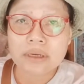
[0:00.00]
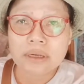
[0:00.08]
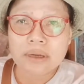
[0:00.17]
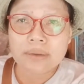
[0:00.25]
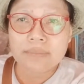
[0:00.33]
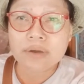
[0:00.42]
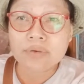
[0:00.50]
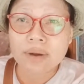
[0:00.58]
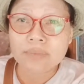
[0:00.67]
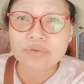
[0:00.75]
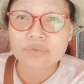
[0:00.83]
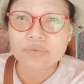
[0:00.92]
มีความ
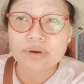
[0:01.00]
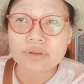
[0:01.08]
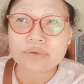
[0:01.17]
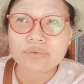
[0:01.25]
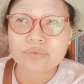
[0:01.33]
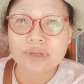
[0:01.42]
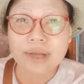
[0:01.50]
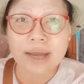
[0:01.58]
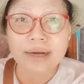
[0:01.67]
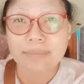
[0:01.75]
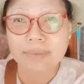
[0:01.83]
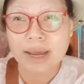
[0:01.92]
สุขสนุกสนาน
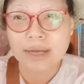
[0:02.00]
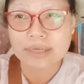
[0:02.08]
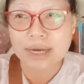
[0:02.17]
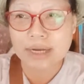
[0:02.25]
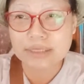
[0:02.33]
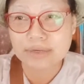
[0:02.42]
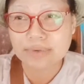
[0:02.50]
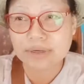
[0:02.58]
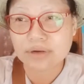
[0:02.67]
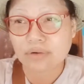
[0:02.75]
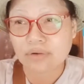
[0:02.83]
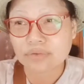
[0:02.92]
กับการใช้ชีวิต
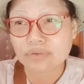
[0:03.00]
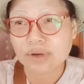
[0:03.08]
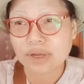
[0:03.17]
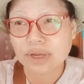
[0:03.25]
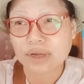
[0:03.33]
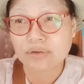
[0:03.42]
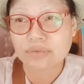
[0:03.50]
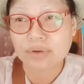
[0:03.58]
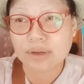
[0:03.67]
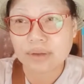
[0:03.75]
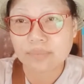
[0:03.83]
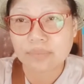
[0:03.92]
ของตัวเองอยู่ใน
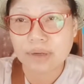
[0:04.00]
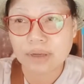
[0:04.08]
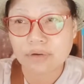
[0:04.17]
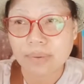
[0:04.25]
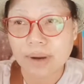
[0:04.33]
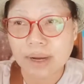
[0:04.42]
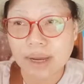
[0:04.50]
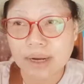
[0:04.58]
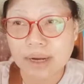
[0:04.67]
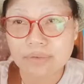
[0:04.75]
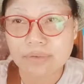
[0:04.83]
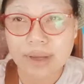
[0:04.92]
ในเกาะพังงัน
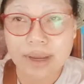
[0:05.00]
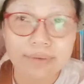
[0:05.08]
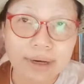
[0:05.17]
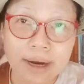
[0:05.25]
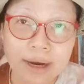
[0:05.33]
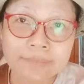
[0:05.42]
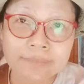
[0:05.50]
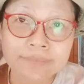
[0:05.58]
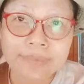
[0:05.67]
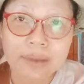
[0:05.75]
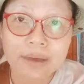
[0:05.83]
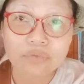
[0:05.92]
อยู่แล้วนะคะ
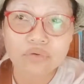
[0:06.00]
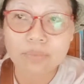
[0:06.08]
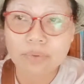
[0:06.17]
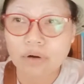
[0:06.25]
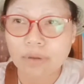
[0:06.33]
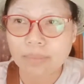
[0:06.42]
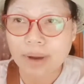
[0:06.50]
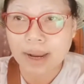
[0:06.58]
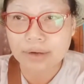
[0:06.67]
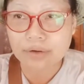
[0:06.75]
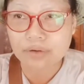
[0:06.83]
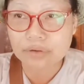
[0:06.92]
ผู้ประกอบการ
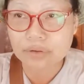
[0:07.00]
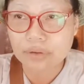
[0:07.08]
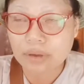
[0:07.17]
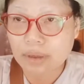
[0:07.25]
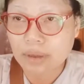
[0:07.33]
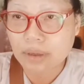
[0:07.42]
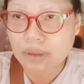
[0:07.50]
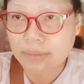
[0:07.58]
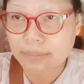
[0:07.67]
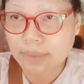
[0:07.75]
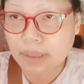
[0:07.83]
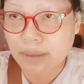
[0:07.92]
ก็
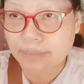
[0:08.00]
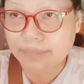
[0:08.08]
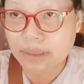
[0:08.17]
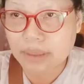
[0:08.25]
มี